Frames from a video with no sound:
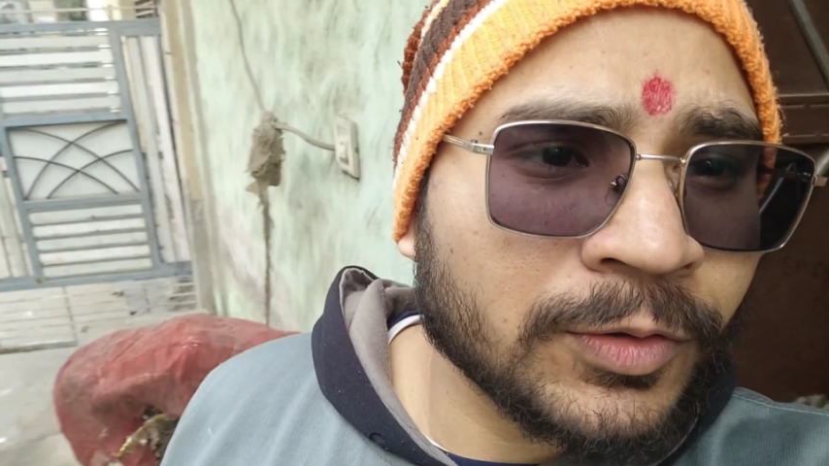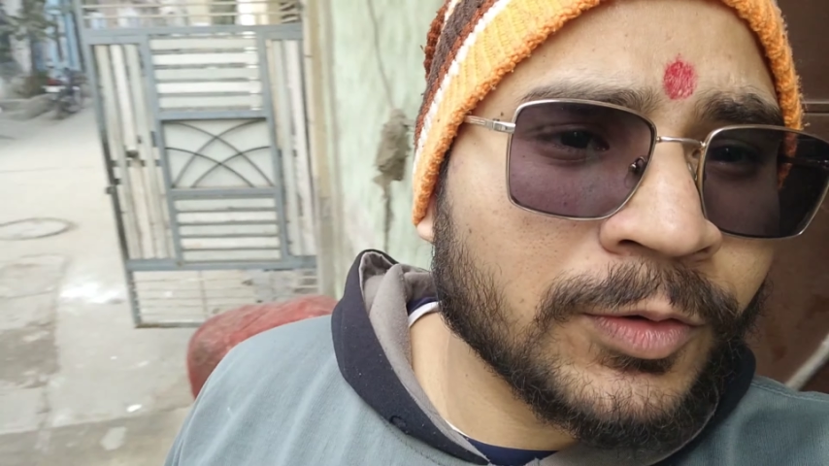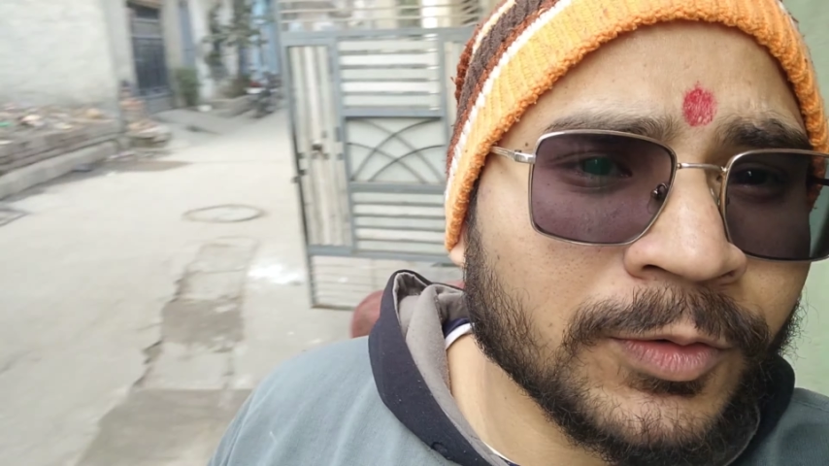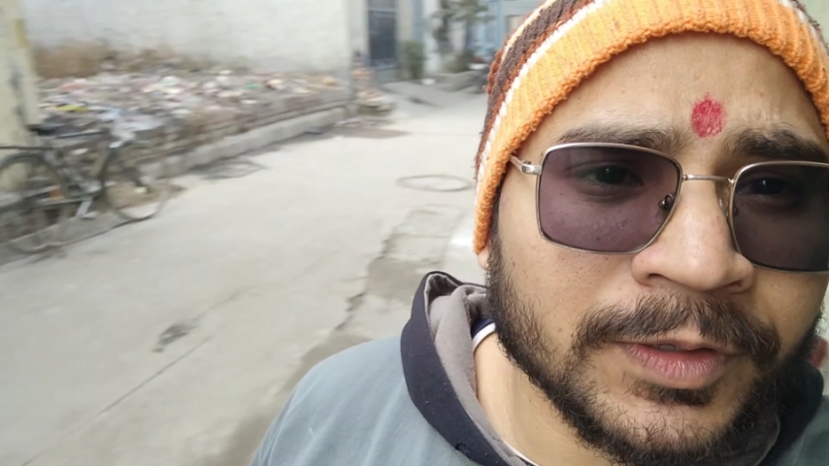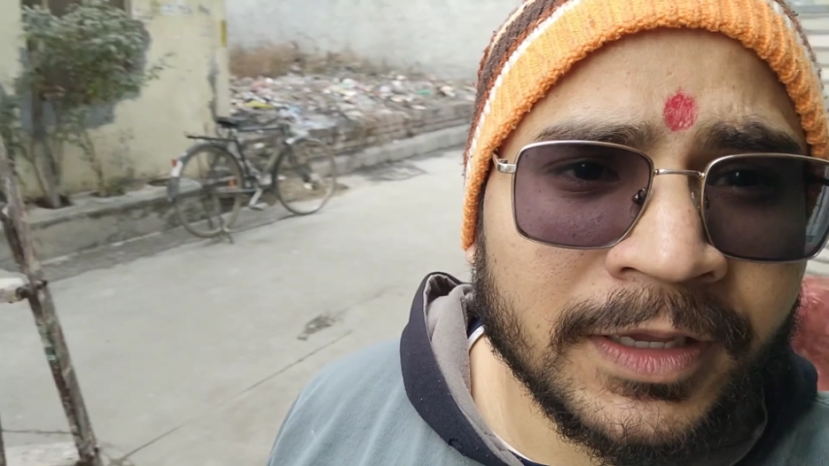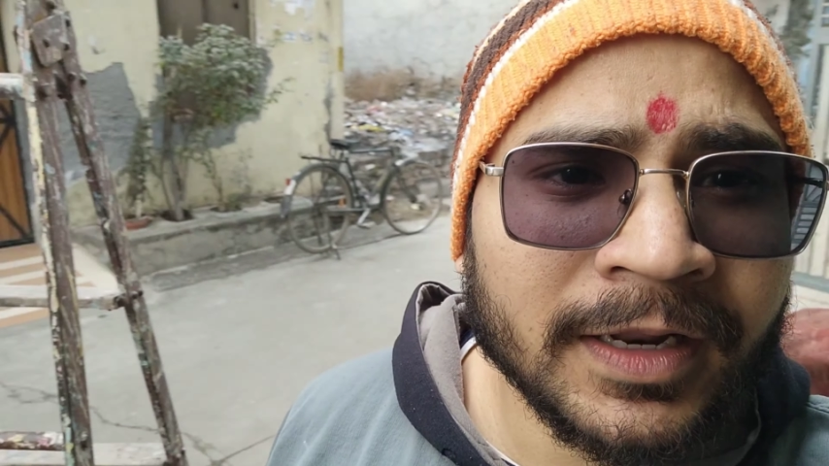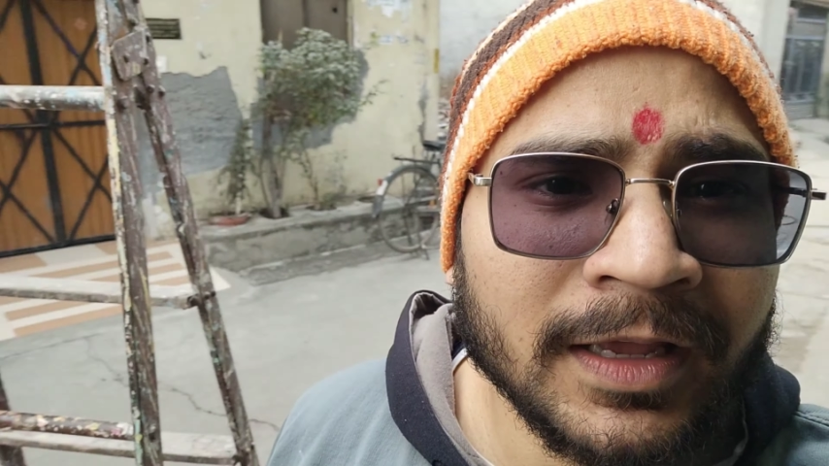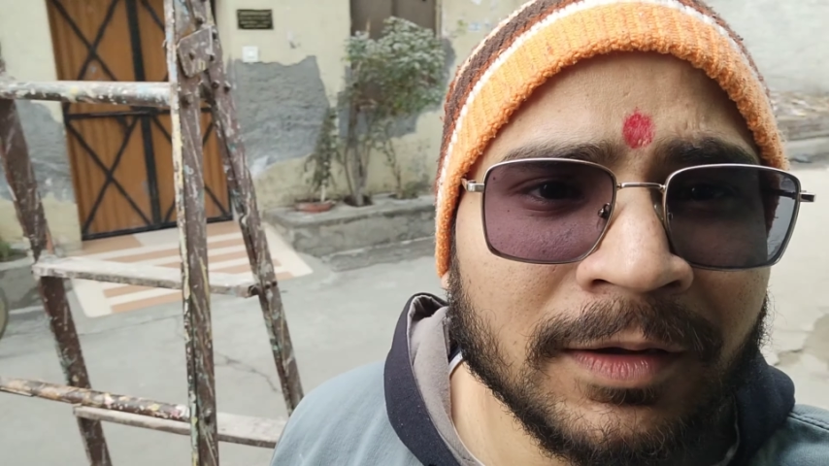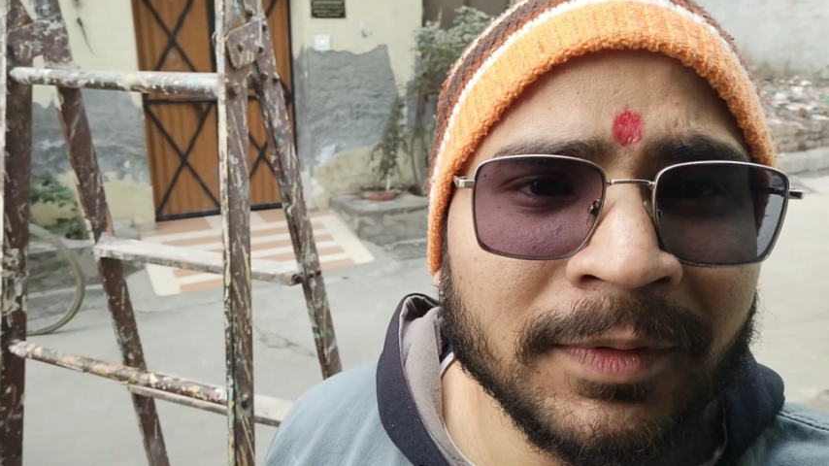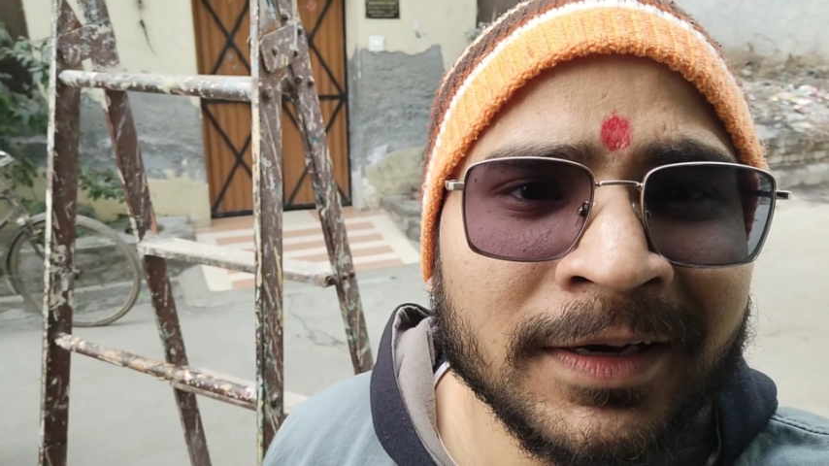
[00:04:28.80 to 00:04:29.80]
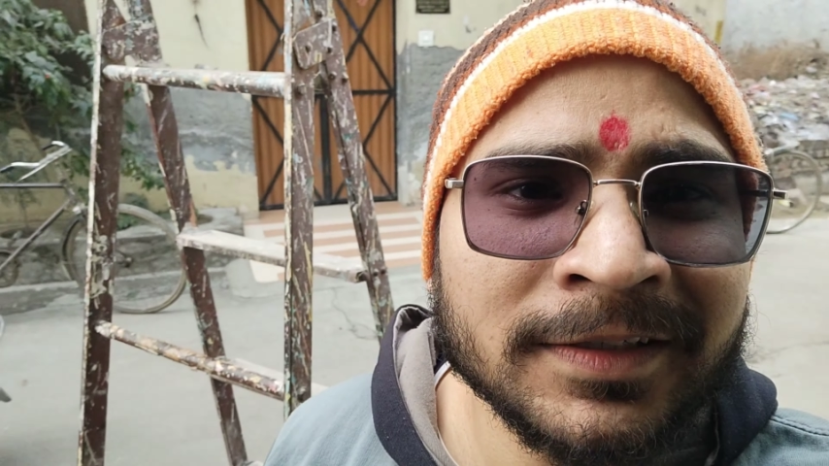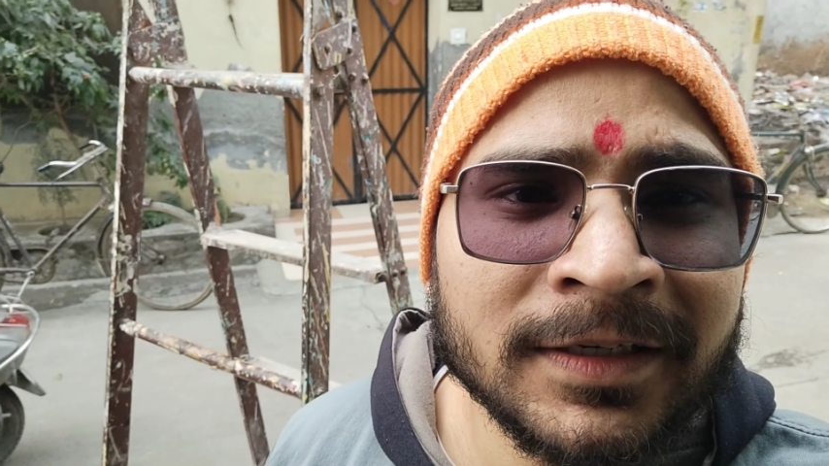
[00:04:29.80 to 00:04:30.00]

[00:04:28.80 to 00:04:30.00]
तो ये रही हमारी